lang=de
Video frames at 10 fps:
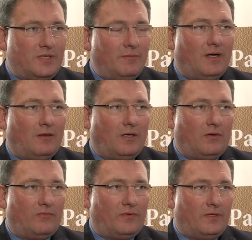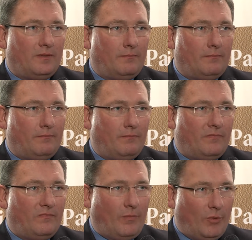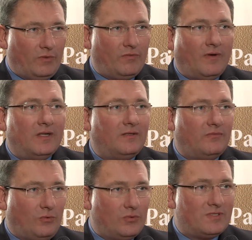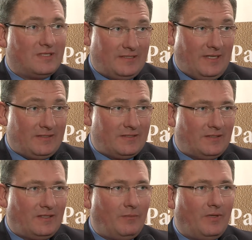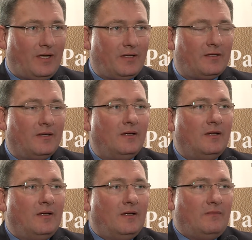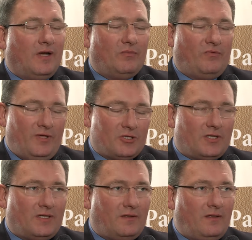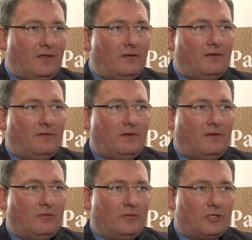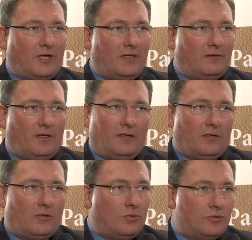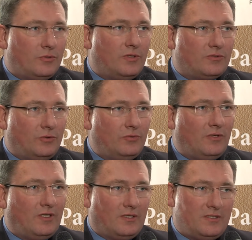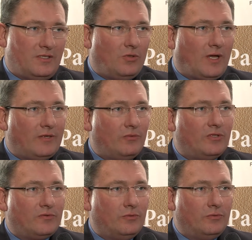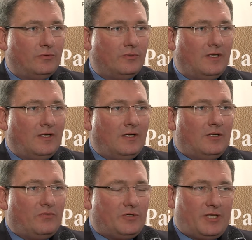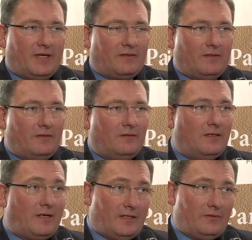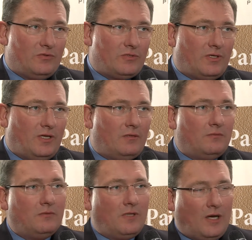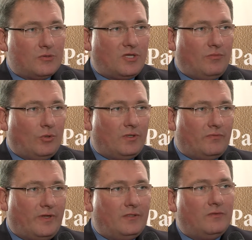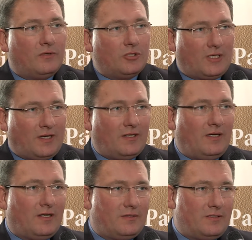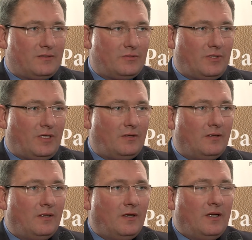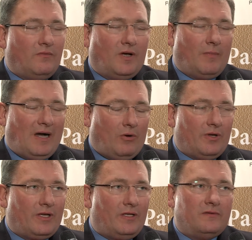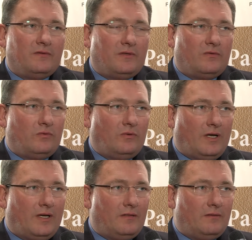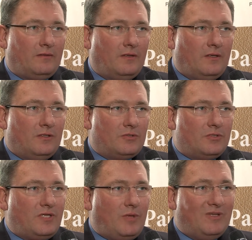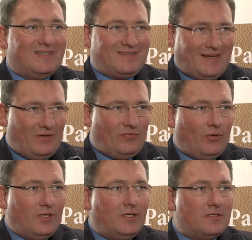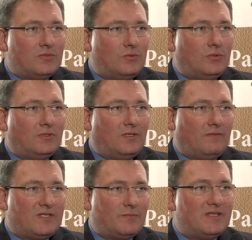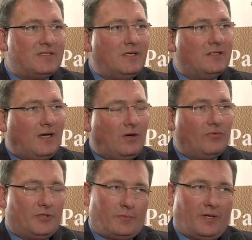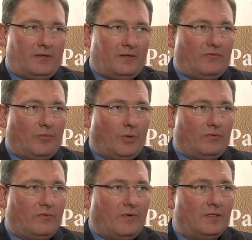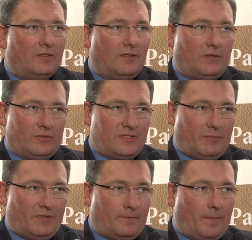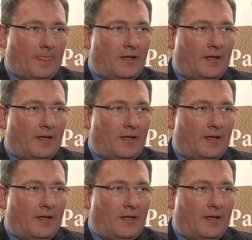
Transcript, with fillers: immer auch auf ähm, Vermögensverwalterfonds setzt in dem Bereich. Wir haben vier Strategien, die sich unterscheiden, je nach Gusto des Kunden, je nach Risikoneigung des Kunden, verstärkt in Renten zu gehen, ausgewogenes Verhältnis oder stark in Aktien zu gehen. Wir haben auch ergänzend dazu ein System mit Trendfolge dazu, was basiert auf entsprechenden vermögensverwaltenden Konzepten.